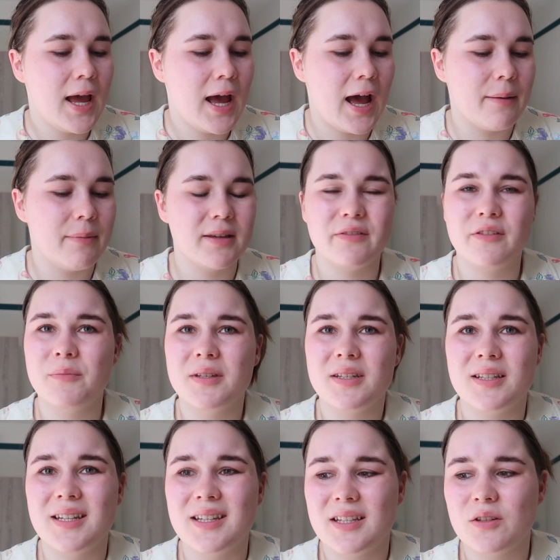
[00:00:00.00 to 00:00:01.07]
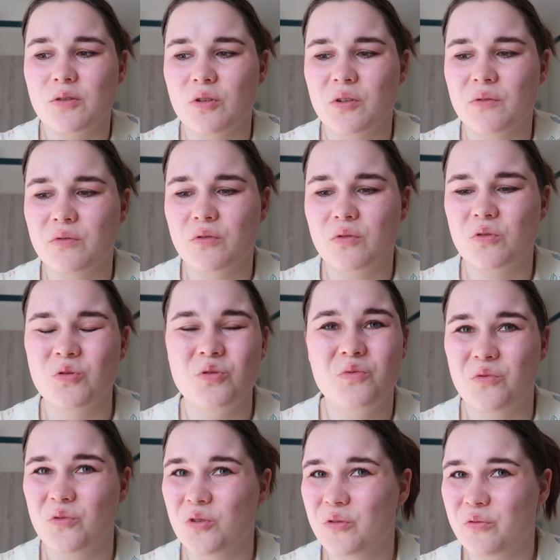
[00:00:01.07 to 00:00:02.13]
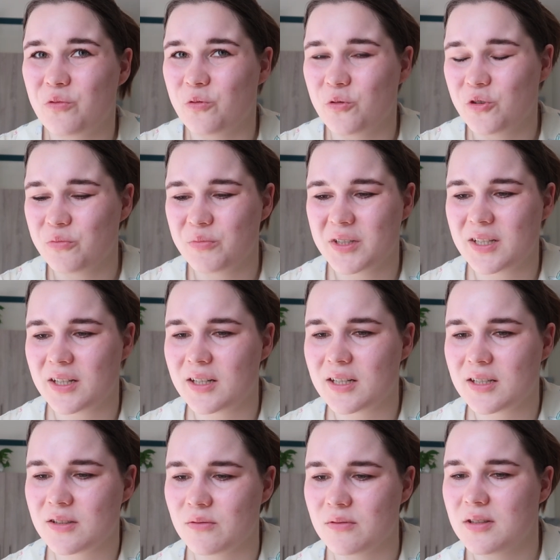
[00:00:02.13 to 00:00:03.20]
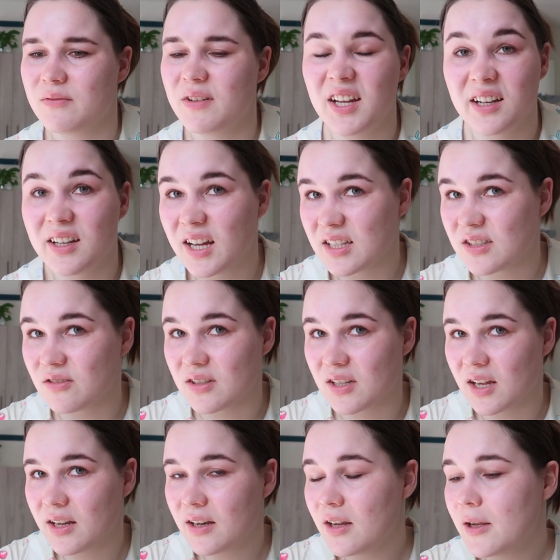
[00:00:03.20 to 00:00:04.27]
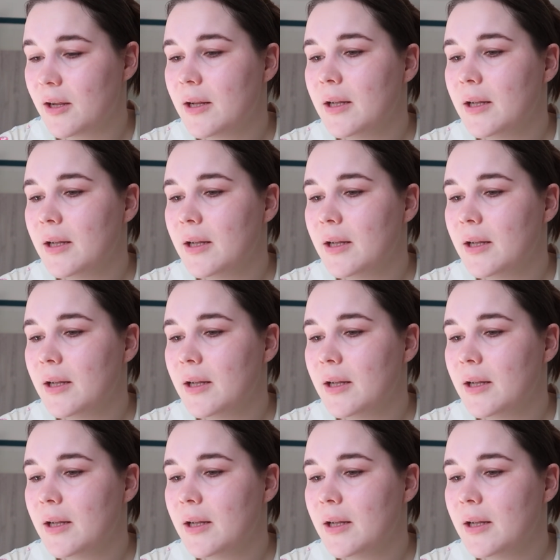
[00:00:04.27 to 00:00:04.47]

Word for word: aber ich will mich nicht irgendwo unwohl fühlen und mich dann dazu zwingen, da zu sein.